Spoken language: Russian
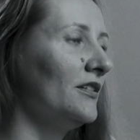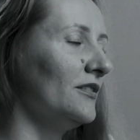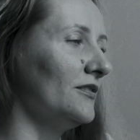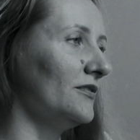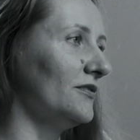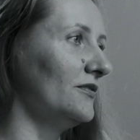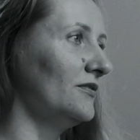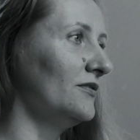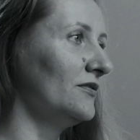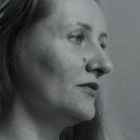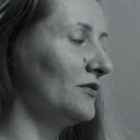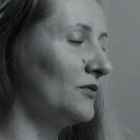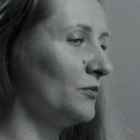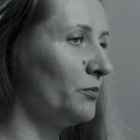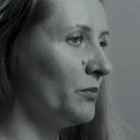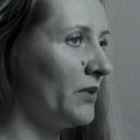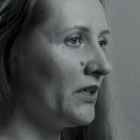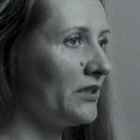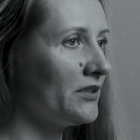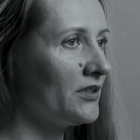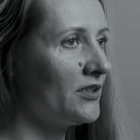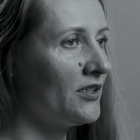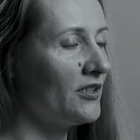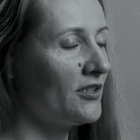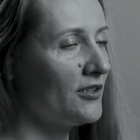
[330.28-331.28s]

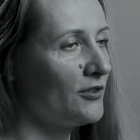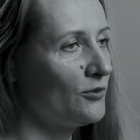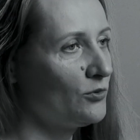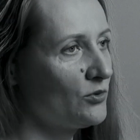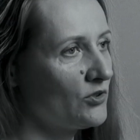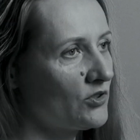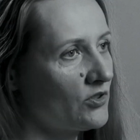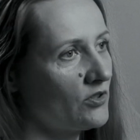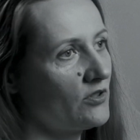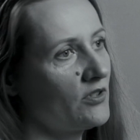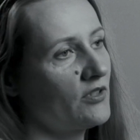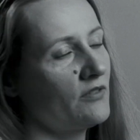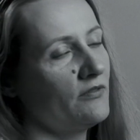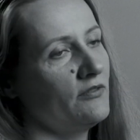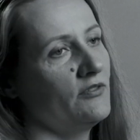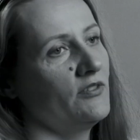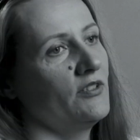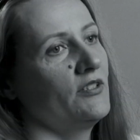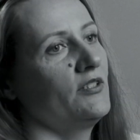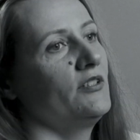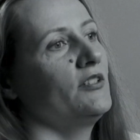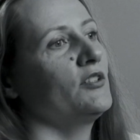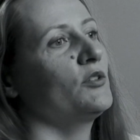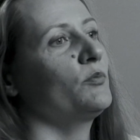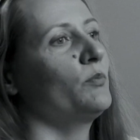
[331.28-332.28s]
матка редуцирована,
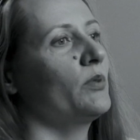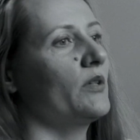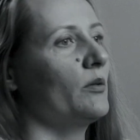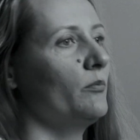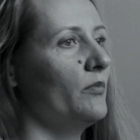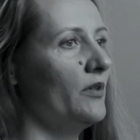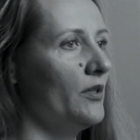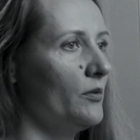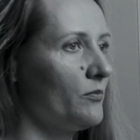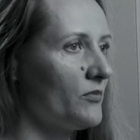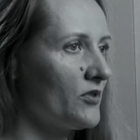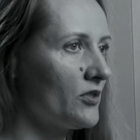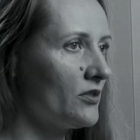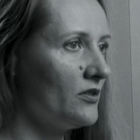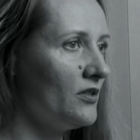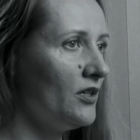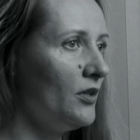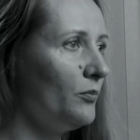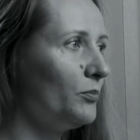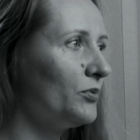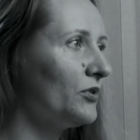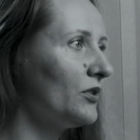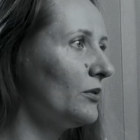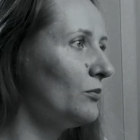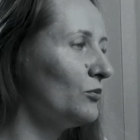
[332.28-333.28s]
нет проблем с ней,
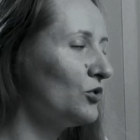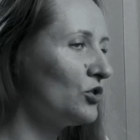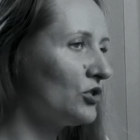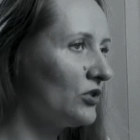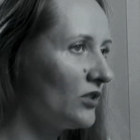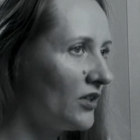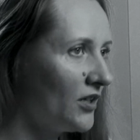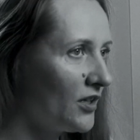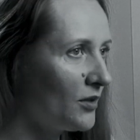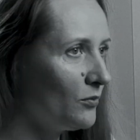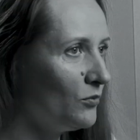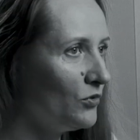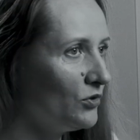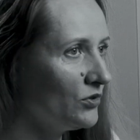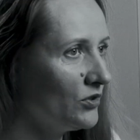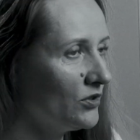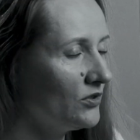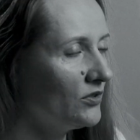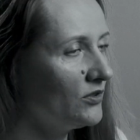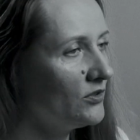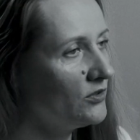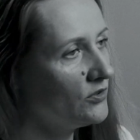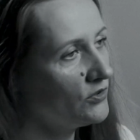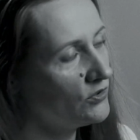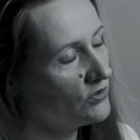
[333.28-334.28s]
потому что гормоны
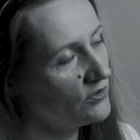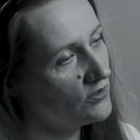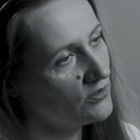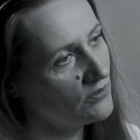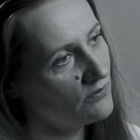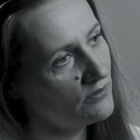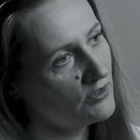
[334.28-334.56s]
на нее не